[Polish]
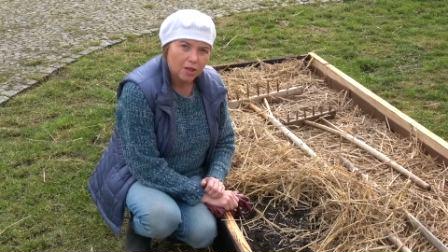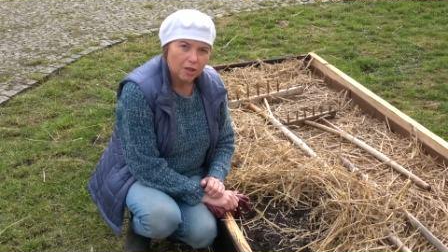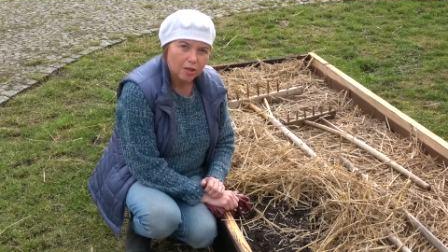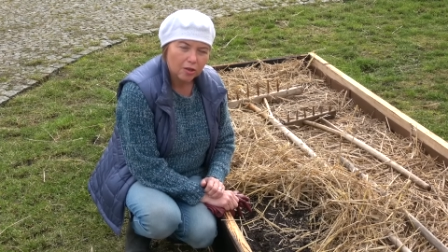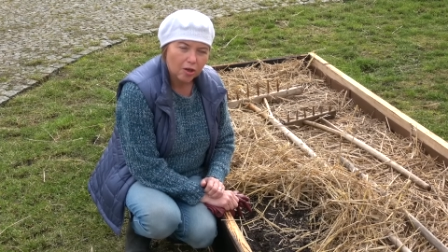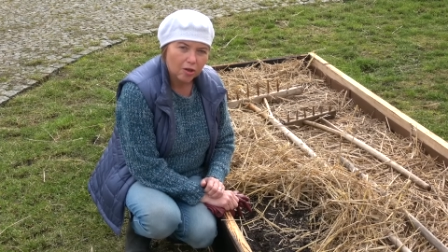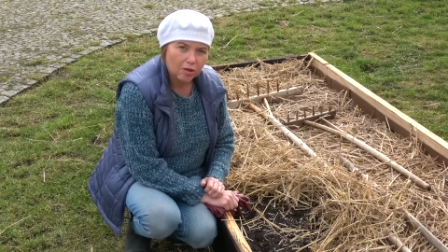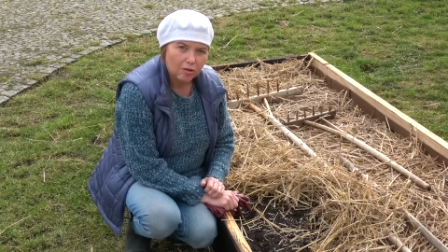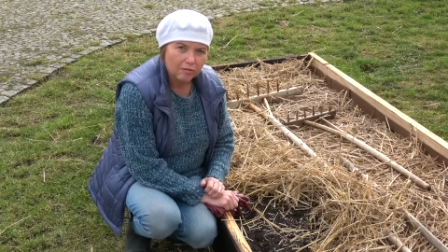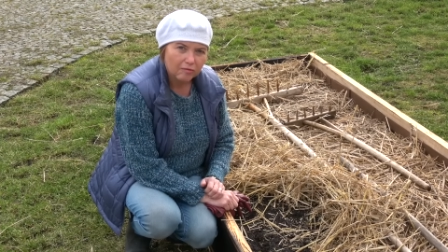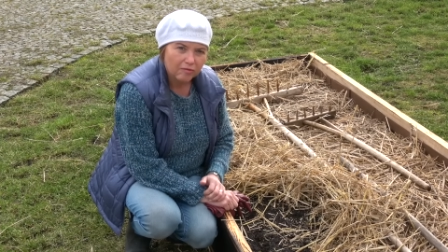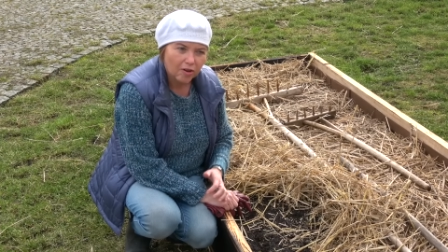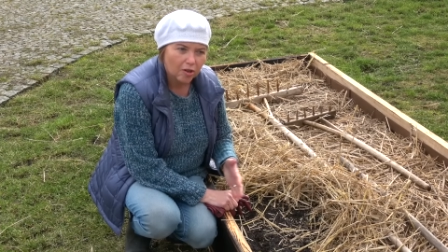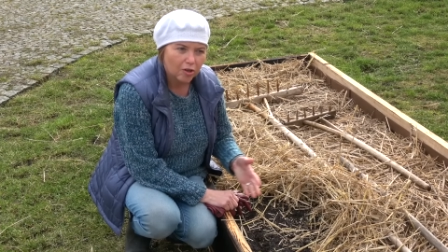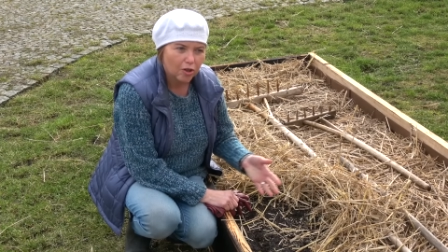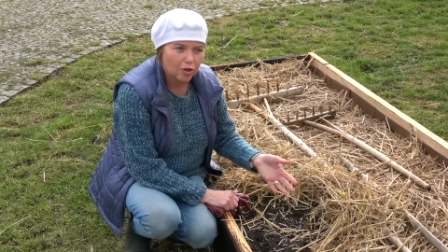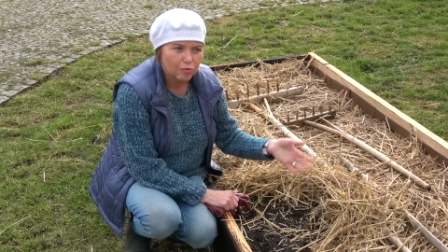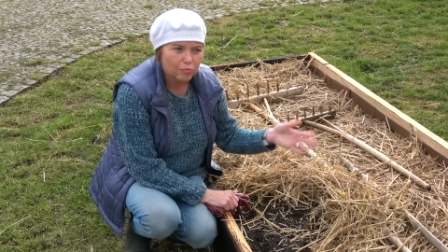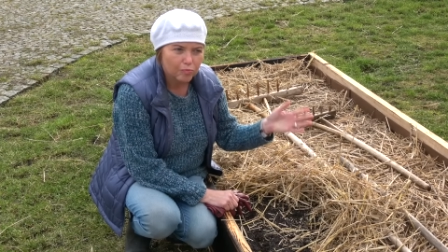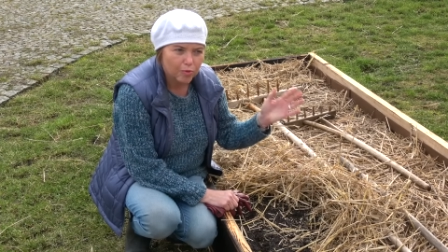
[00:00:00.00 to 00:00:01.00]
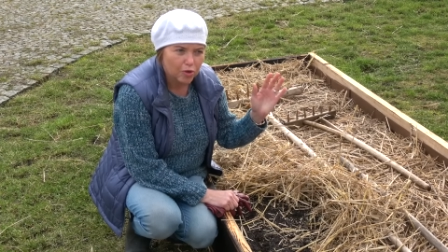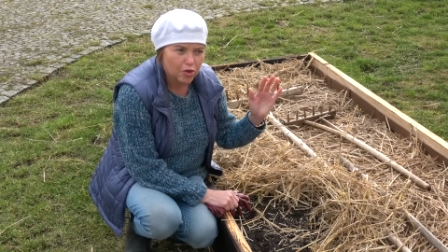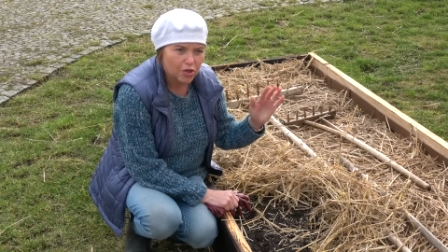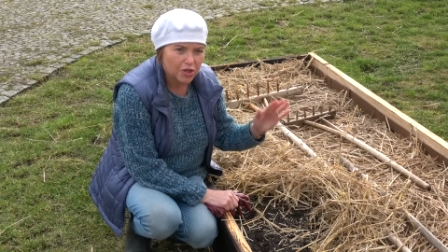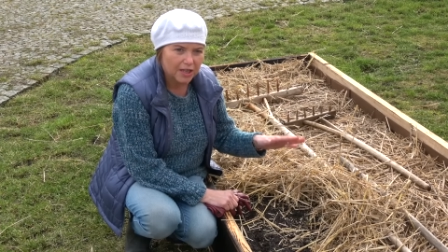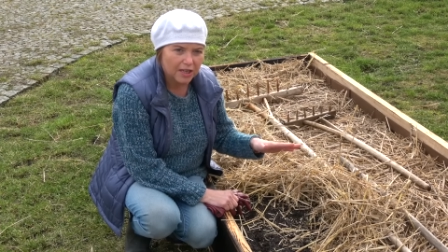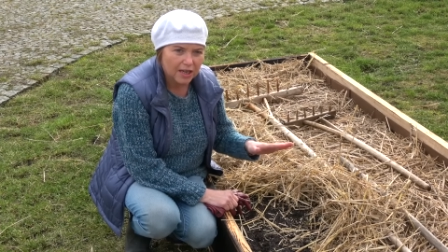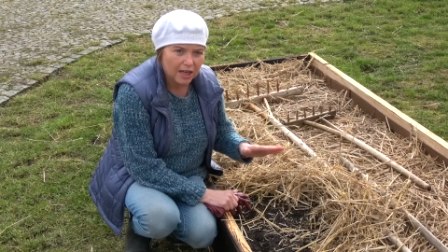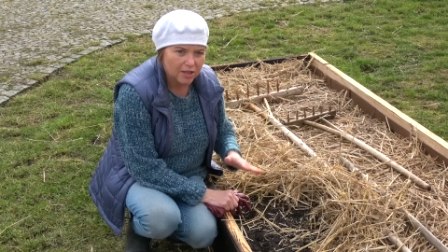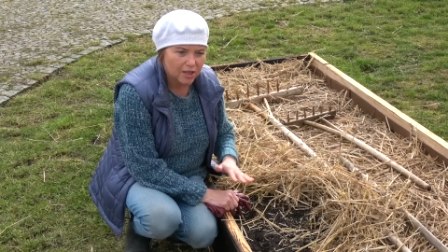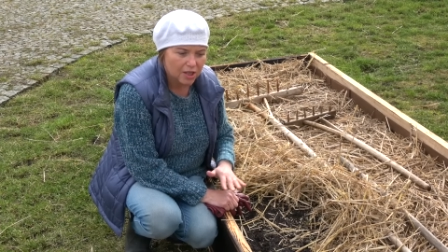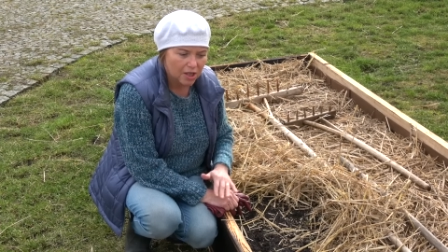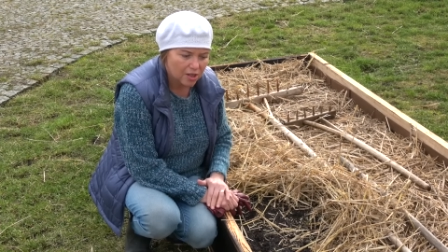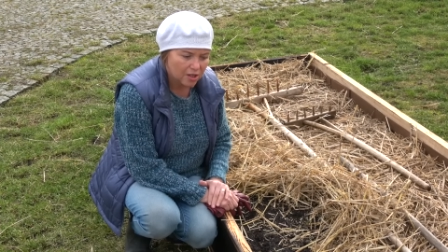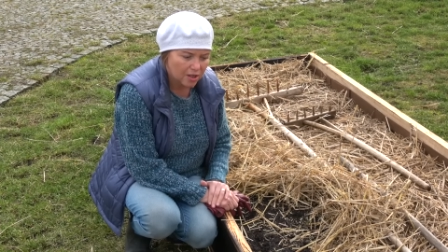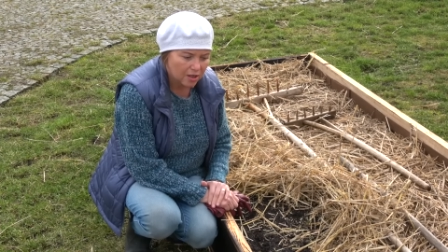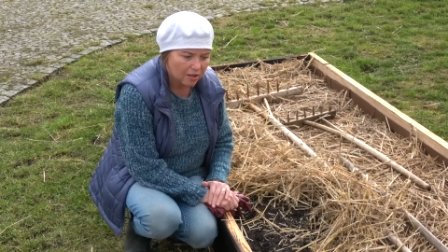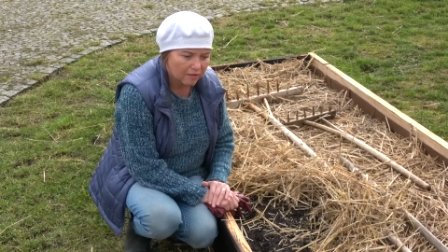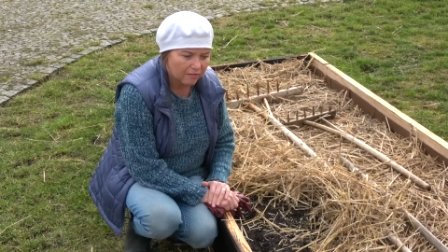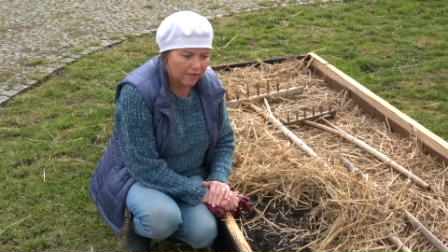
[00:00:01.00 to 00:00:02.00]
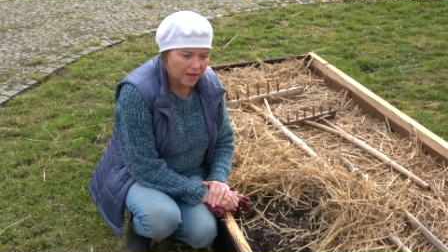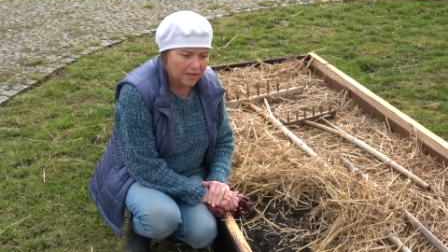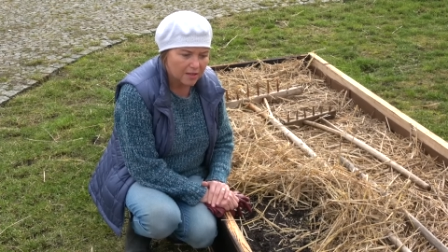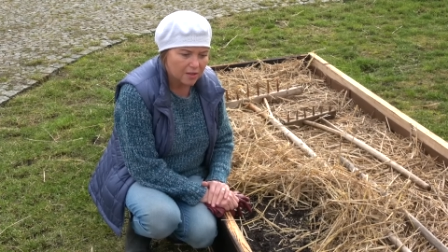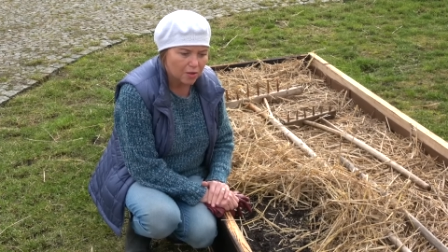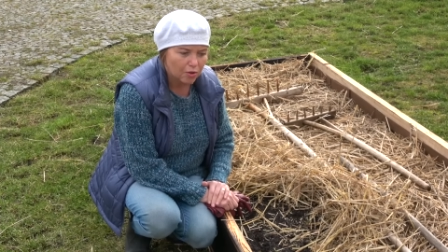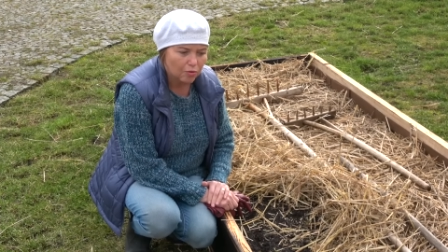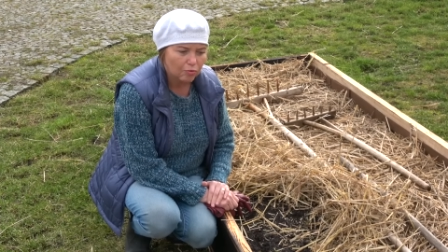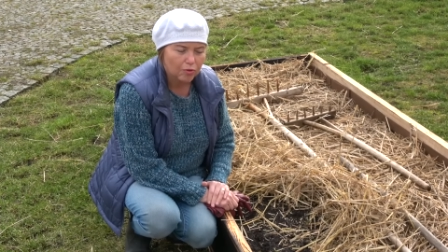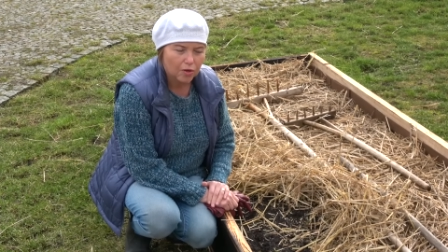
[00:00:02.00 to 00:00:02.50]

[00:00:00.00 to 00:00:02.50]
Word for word: tylko wolą poczekać aż te chwasty